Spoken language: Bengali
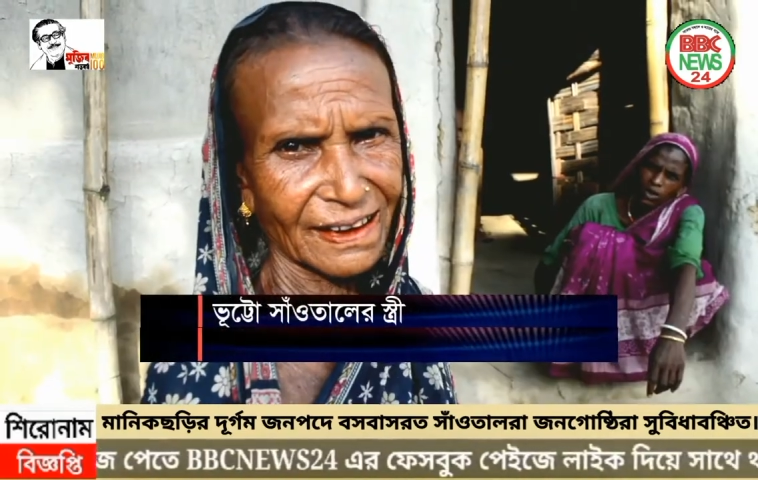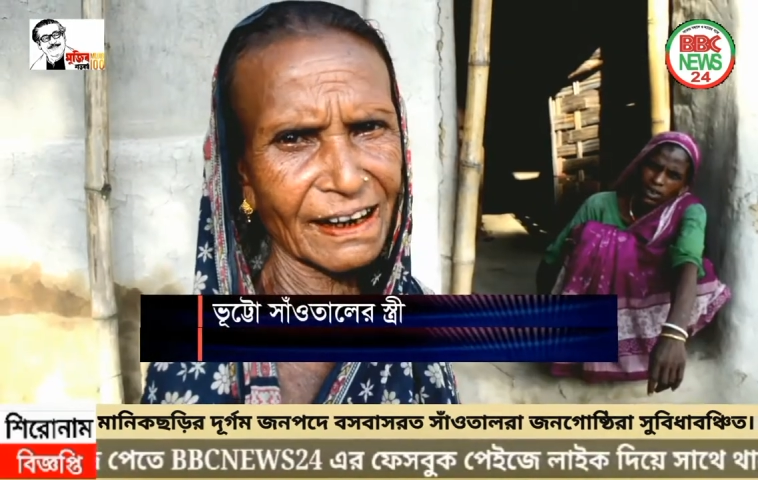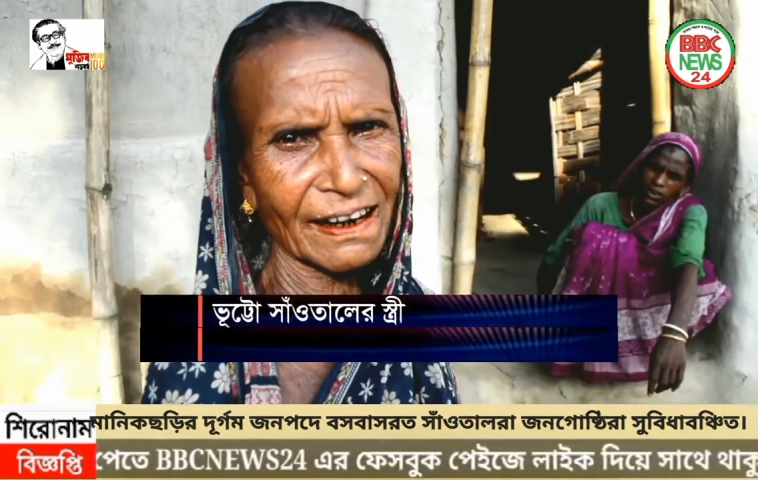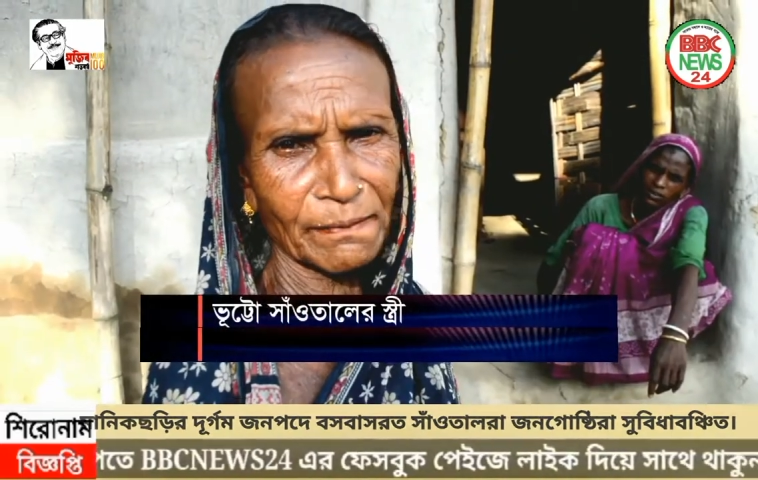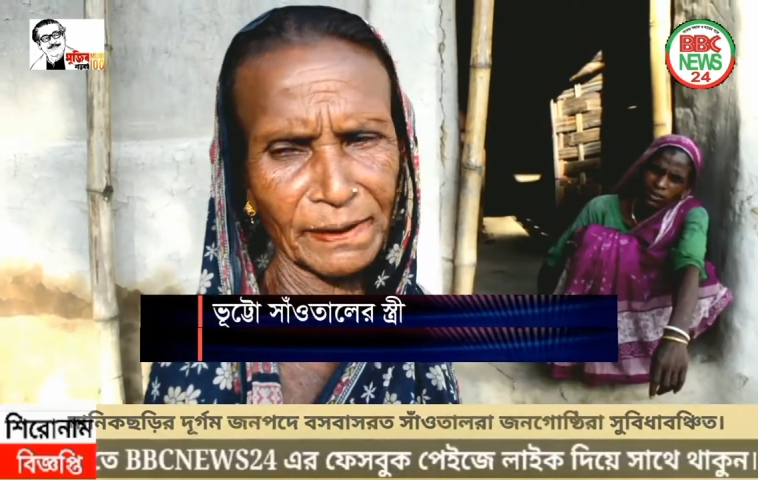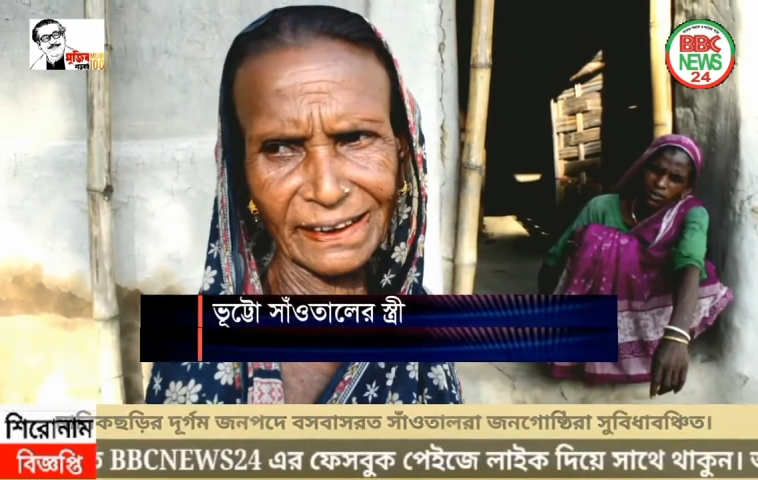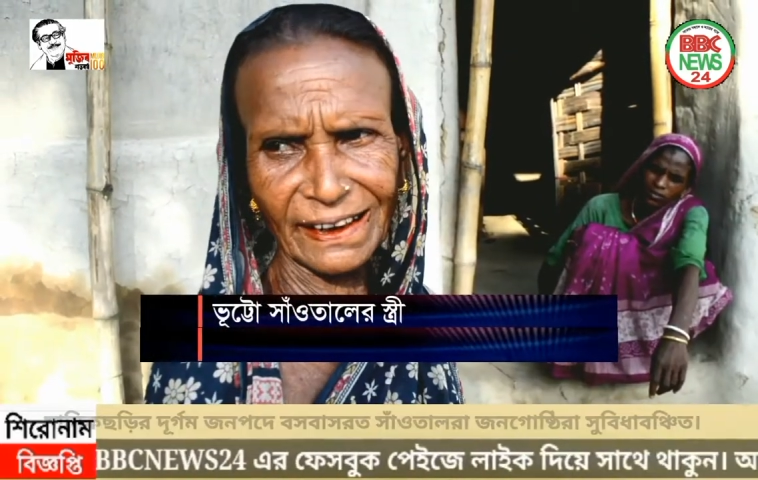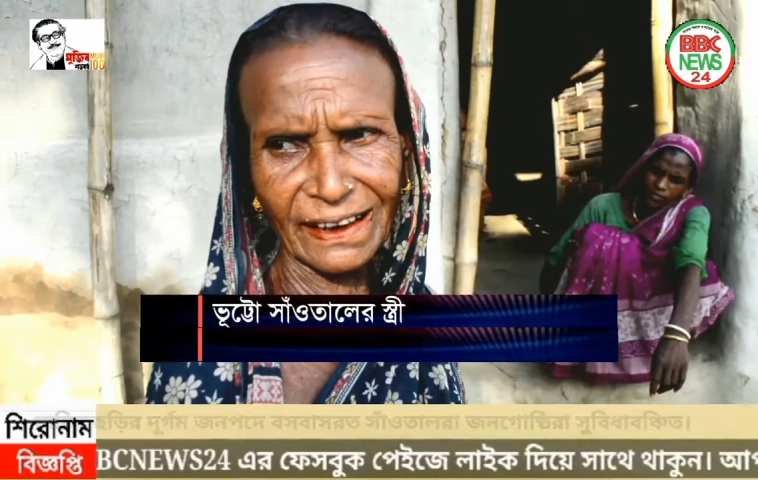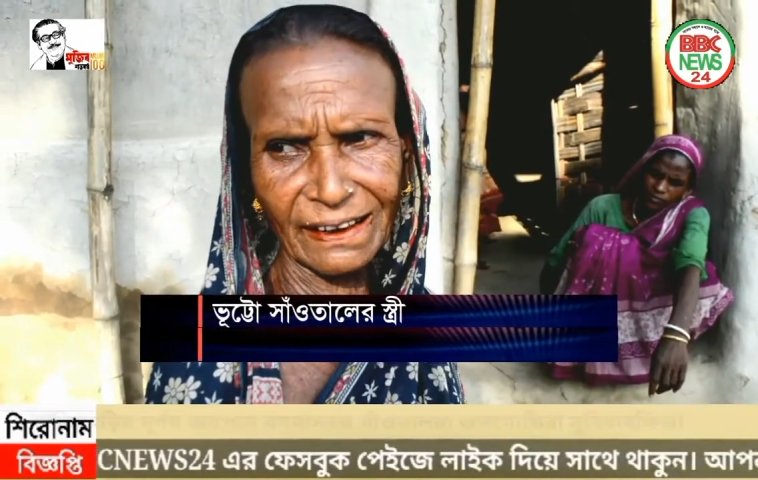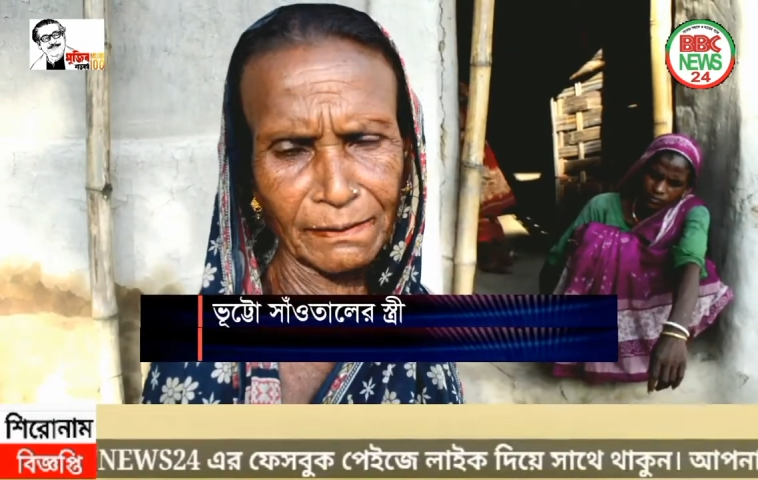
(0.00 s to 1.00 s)
ইয়া
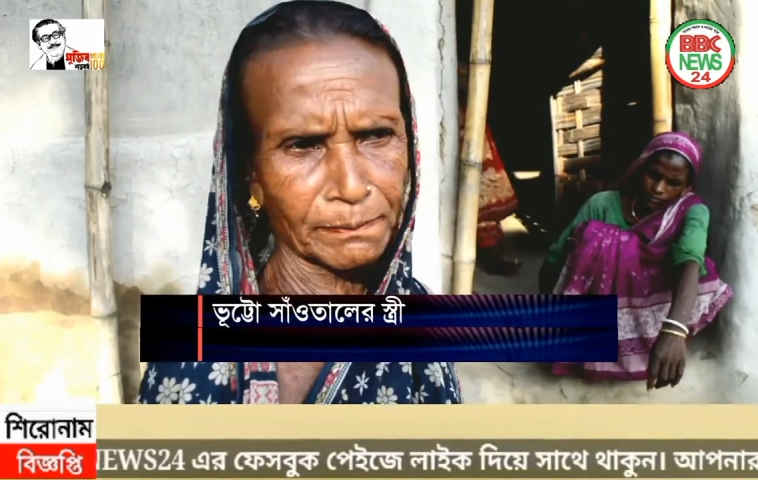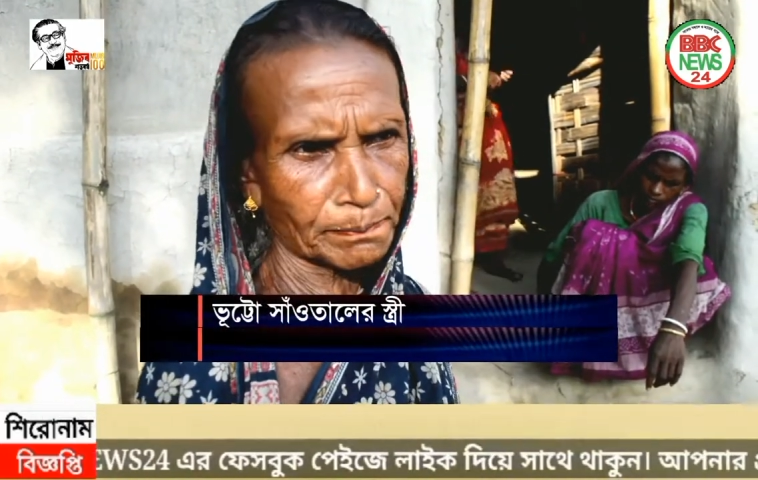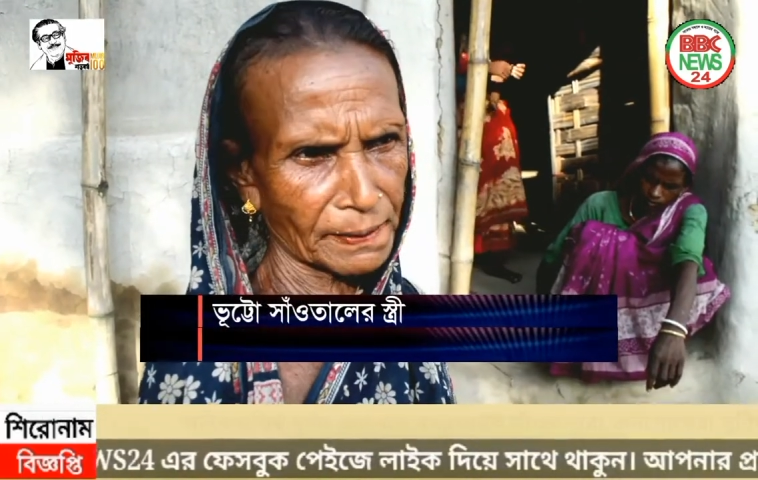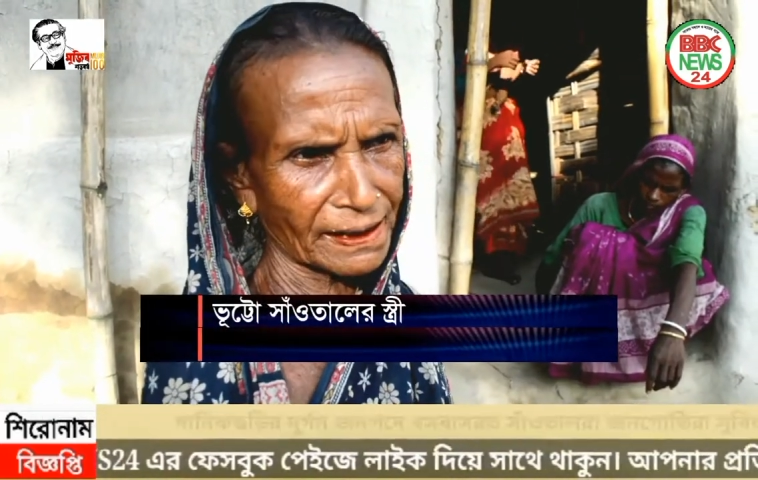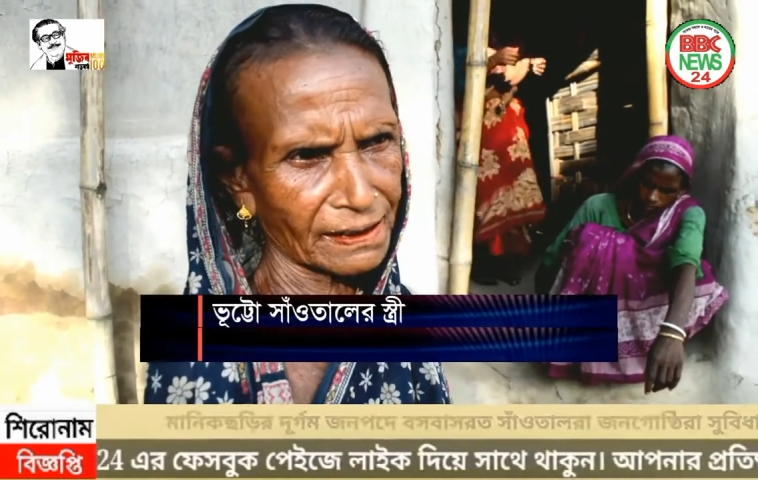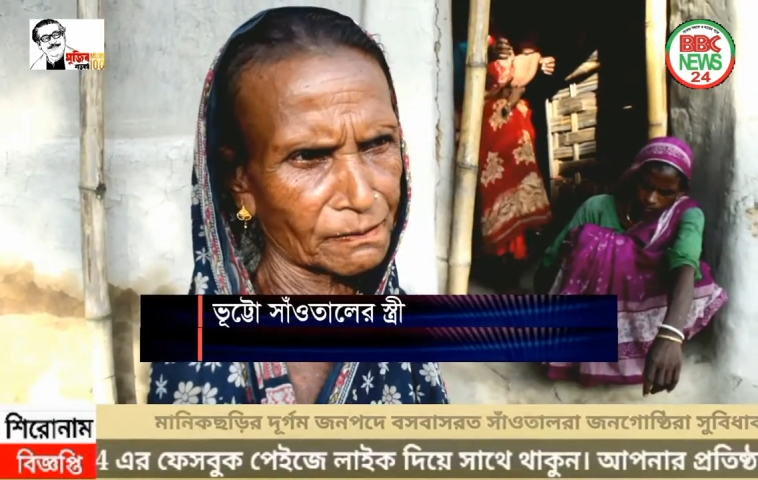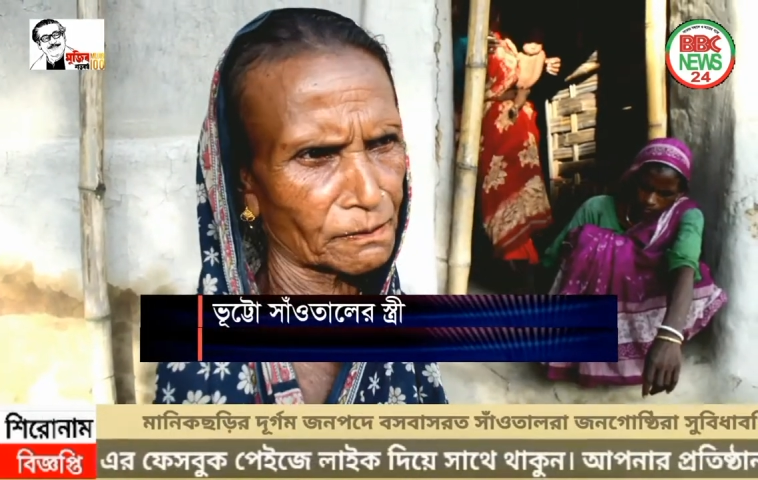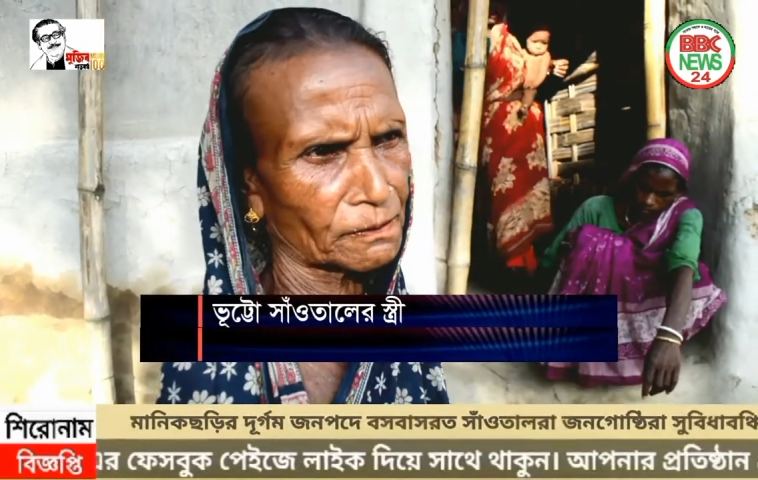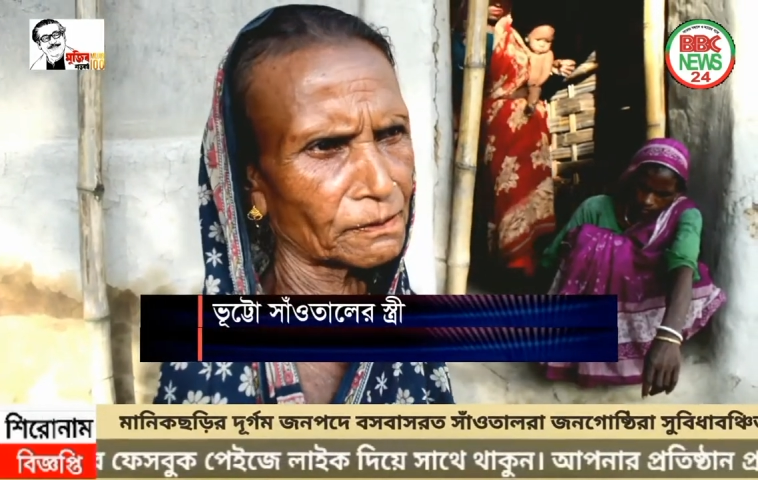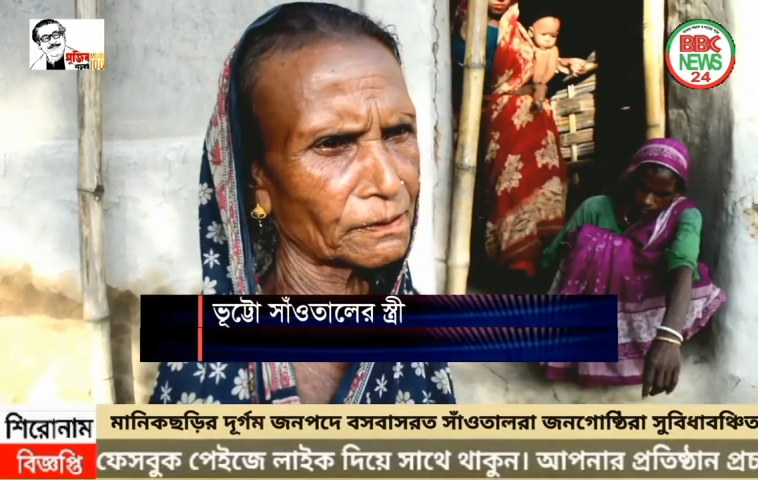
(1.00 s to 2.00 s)
আমাদের পানির
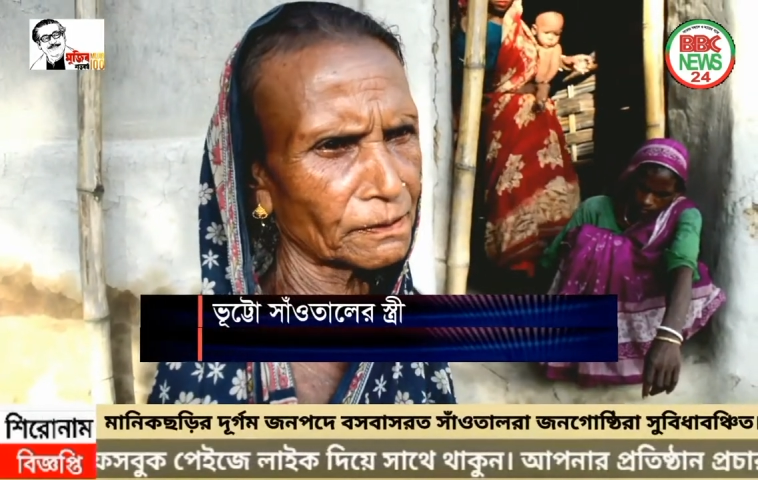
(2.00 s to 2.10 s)
কষ্ট